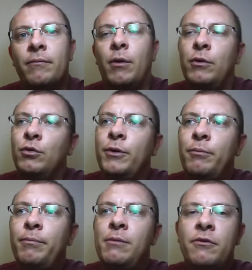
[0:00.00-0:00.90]
Um número
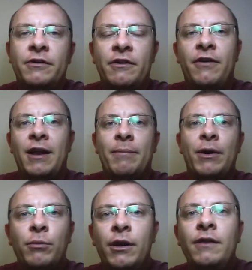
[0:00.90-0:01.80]
primo você fala para
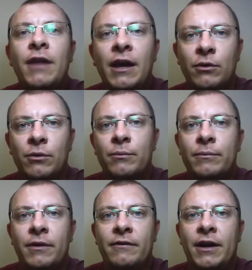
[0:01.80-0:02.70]
número inteiro,
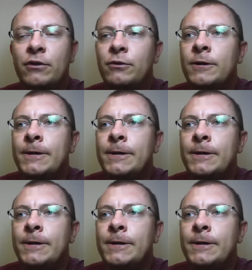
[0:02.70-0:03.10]
certo?